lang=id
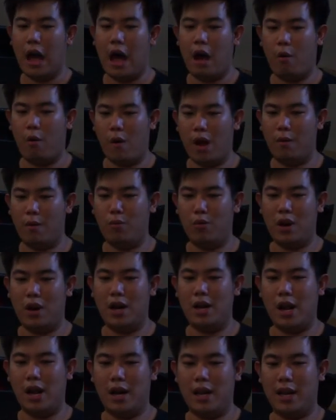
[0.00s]
awal mula
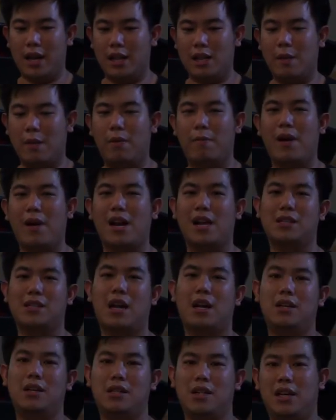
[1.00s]
dari kita
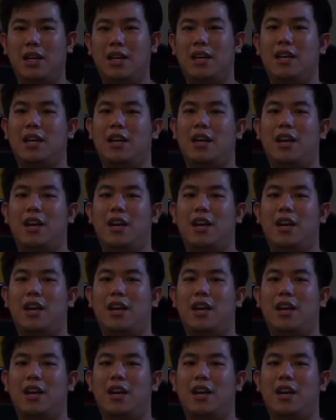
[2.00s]
pemanasan di sini